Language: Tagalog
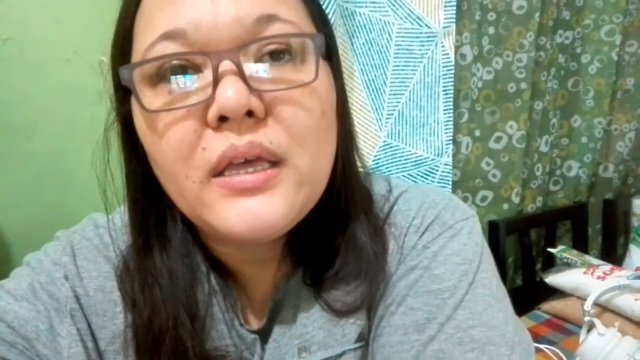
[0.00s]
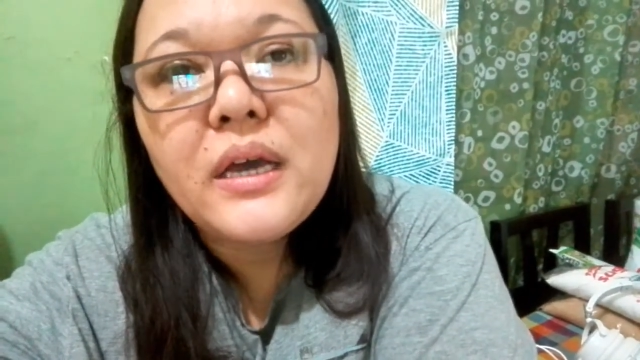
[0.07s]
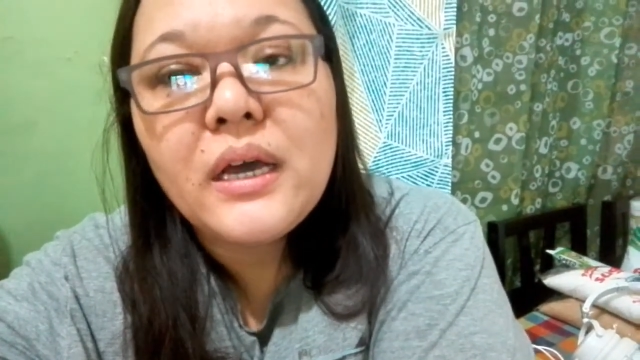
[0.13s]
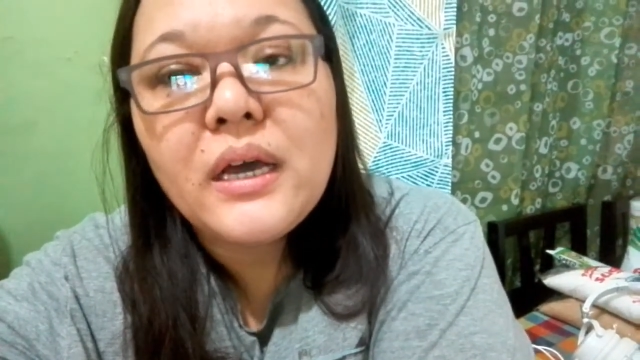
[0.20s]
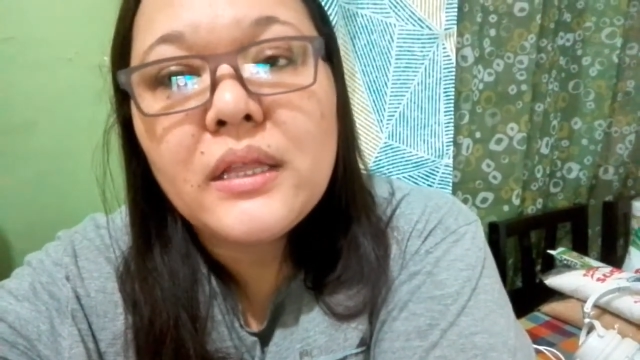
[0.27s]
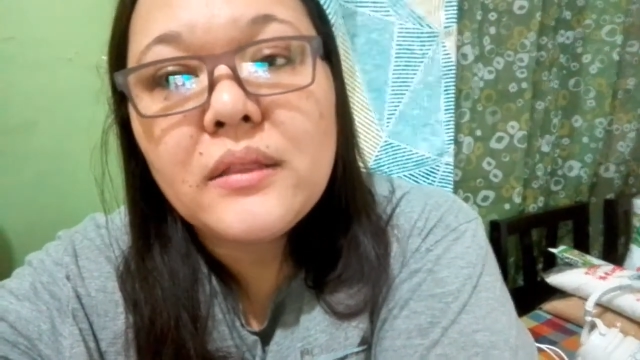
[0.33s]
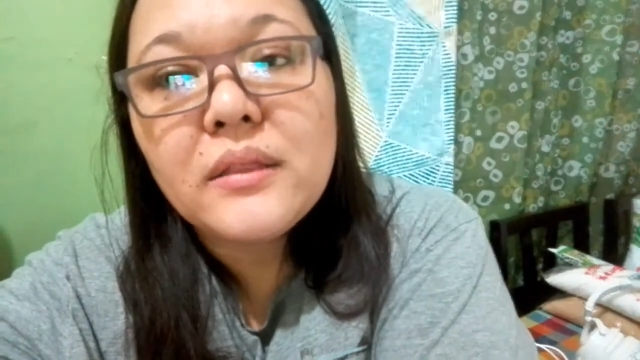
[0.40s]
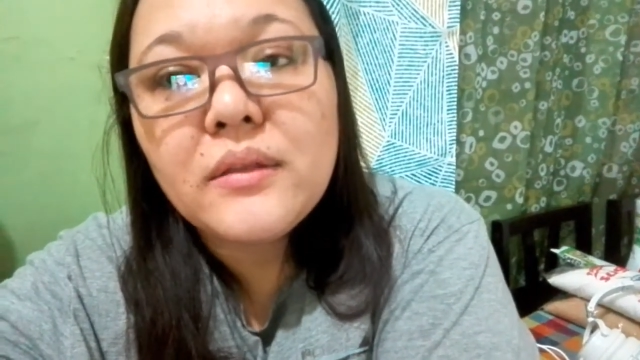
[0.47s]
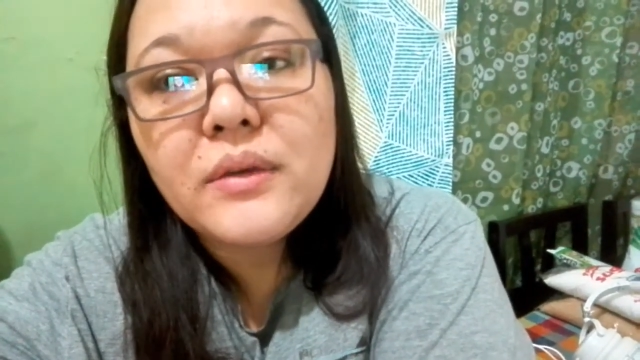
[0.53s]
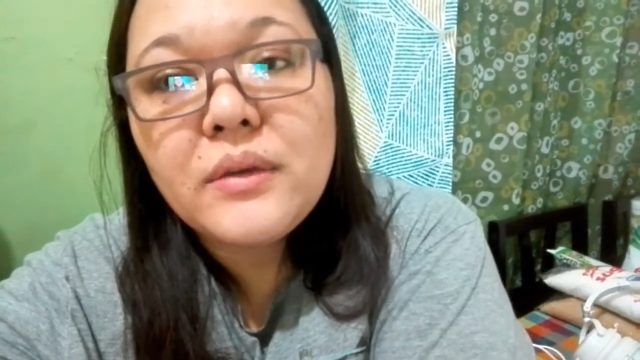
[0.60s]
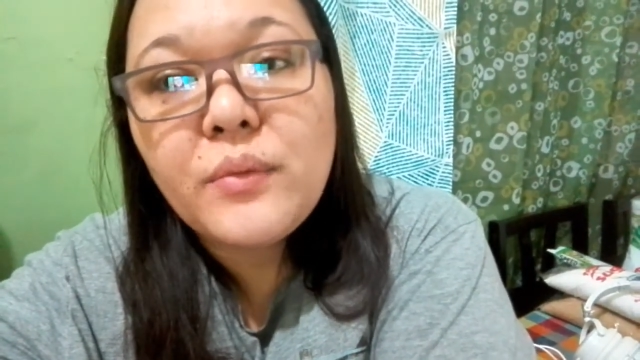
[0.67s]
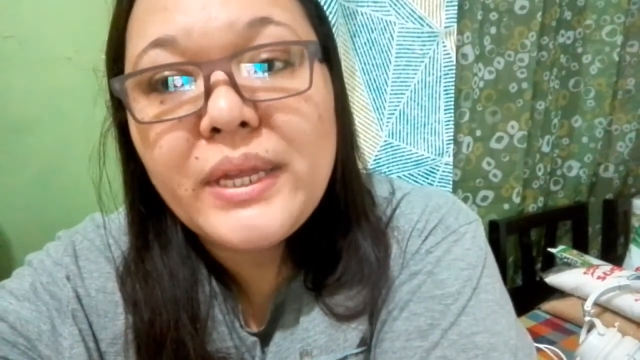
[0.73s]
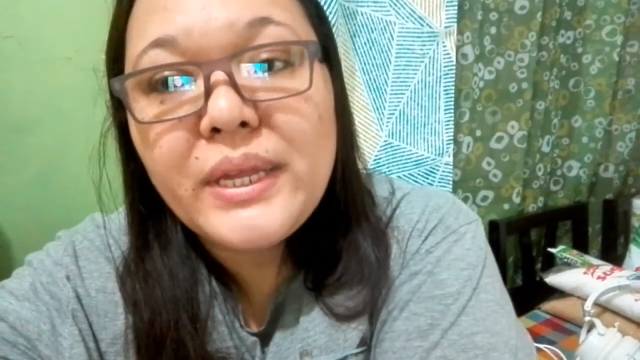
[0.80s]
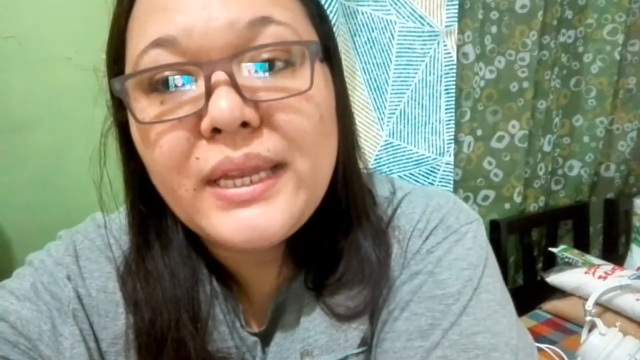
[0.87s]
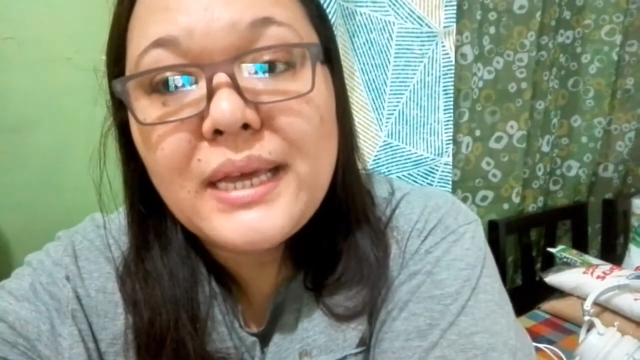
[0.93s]
at uh,
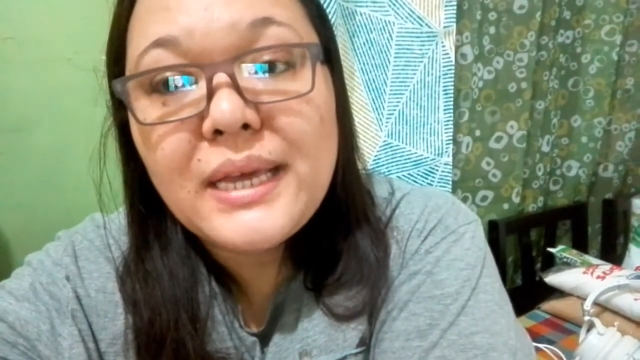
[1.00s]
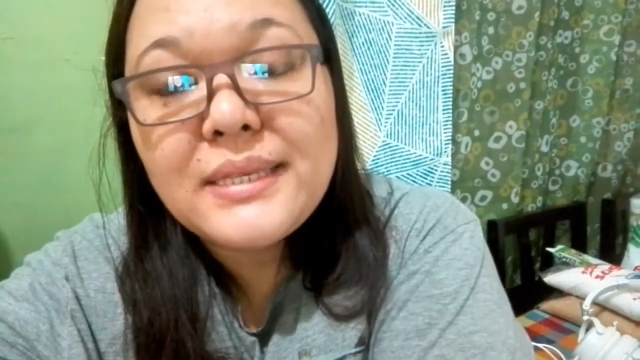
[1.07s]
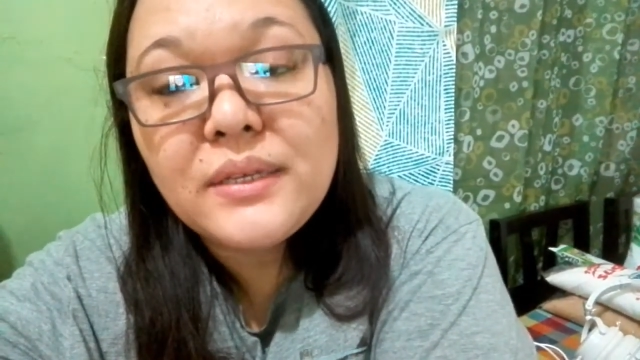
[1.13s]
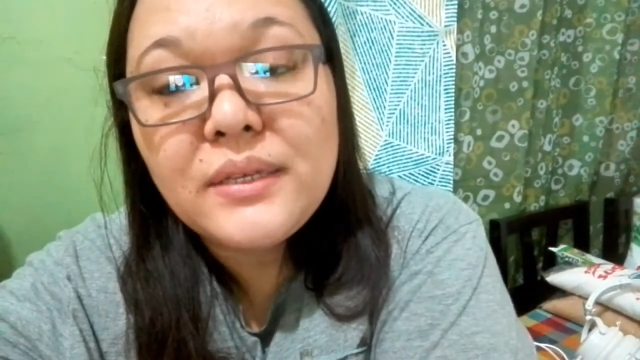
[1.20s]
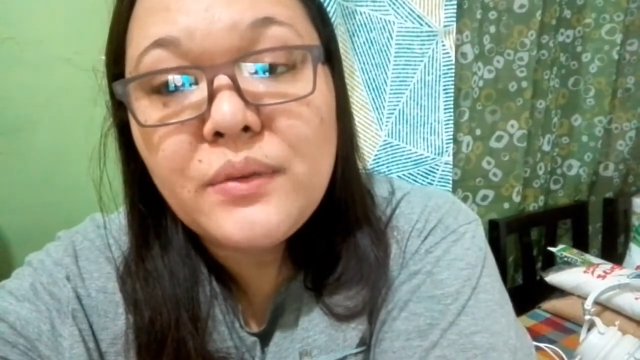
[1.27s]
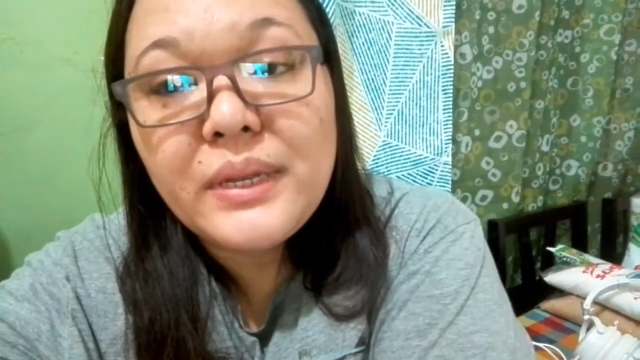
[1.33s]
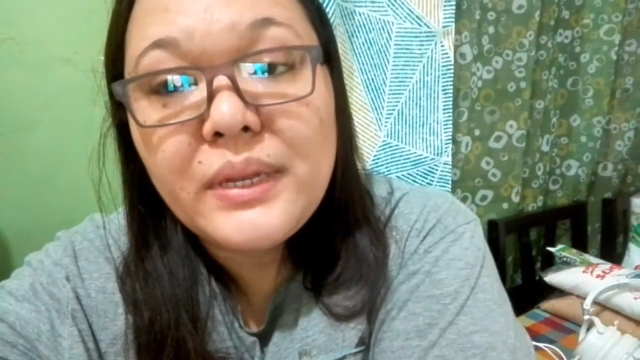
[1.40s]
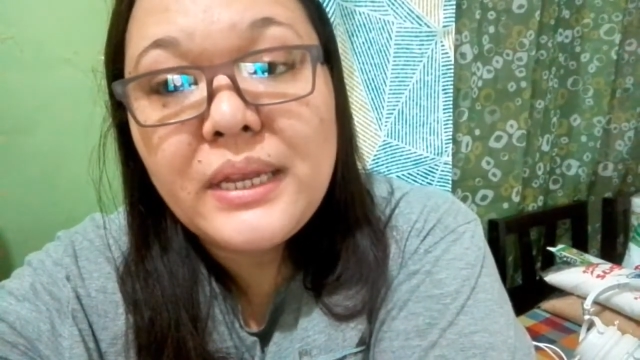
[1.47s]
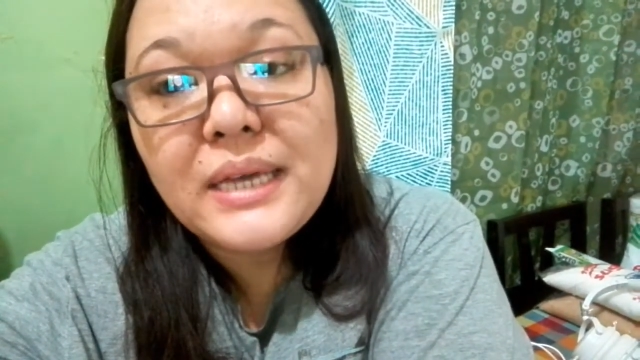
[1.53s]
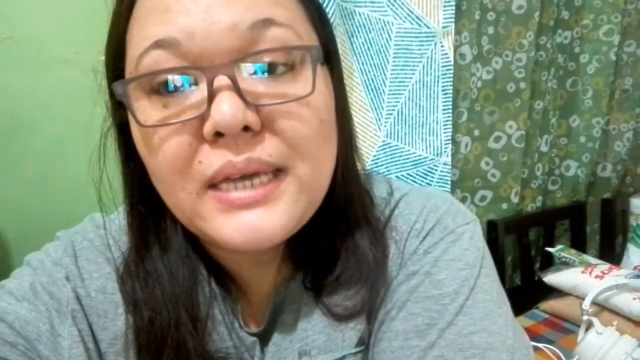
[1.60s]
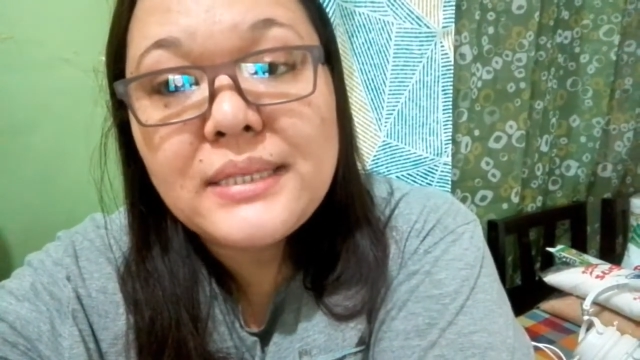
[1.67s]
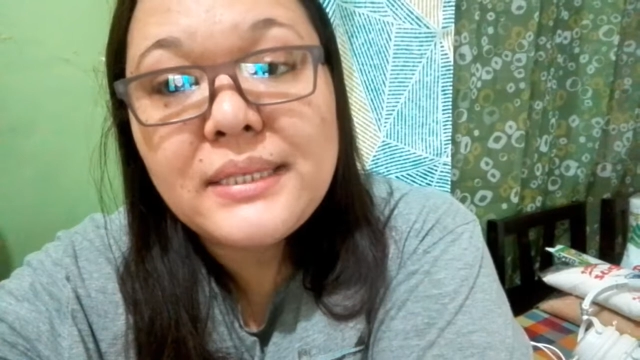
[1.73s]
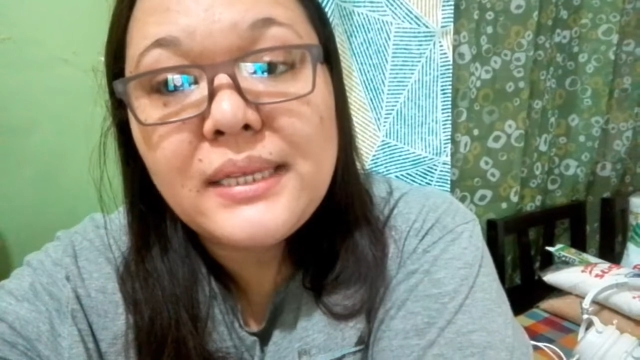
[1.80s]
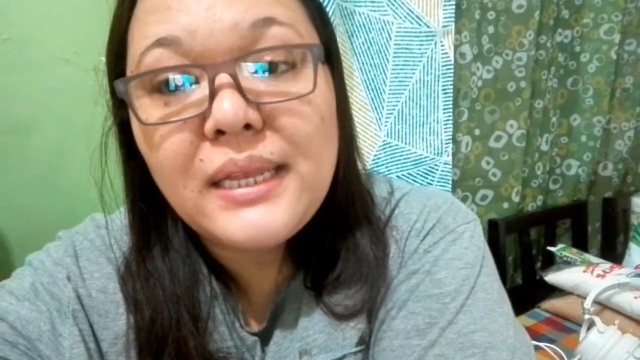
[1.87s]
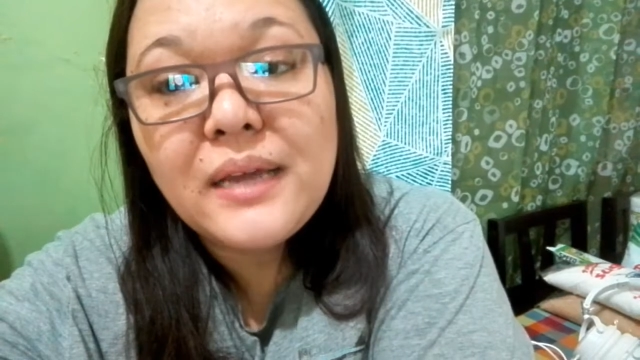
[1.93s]
one dozen, one
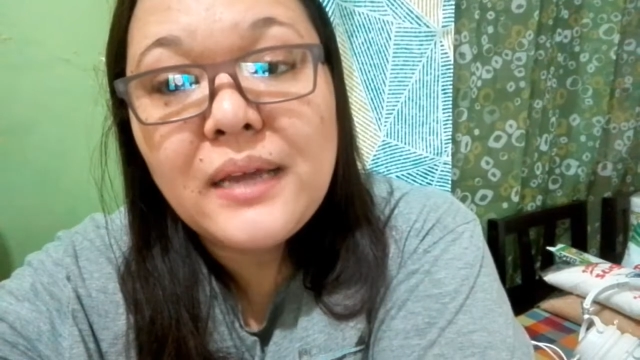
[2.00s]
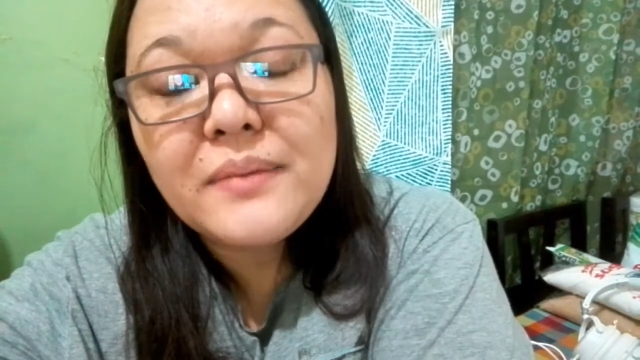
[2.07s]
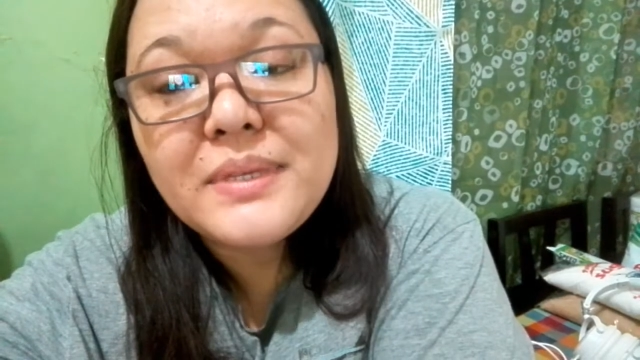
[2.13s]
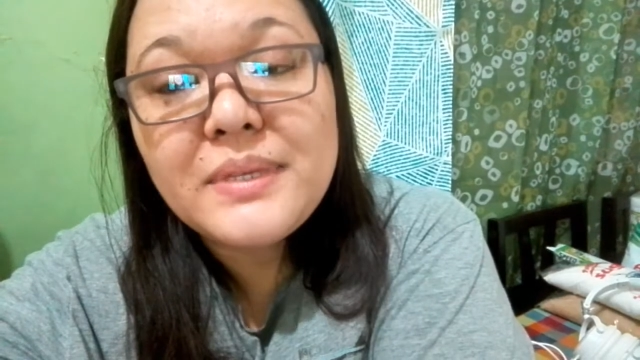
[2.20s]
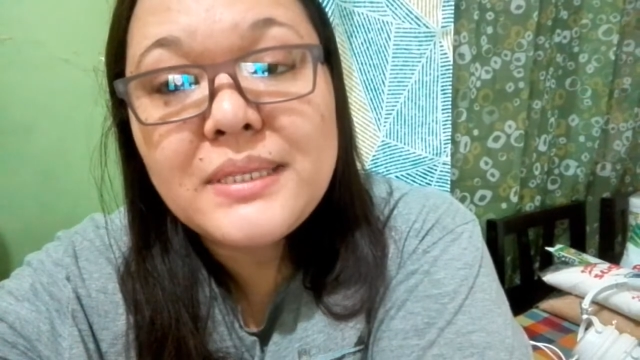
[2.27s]
dozen lang,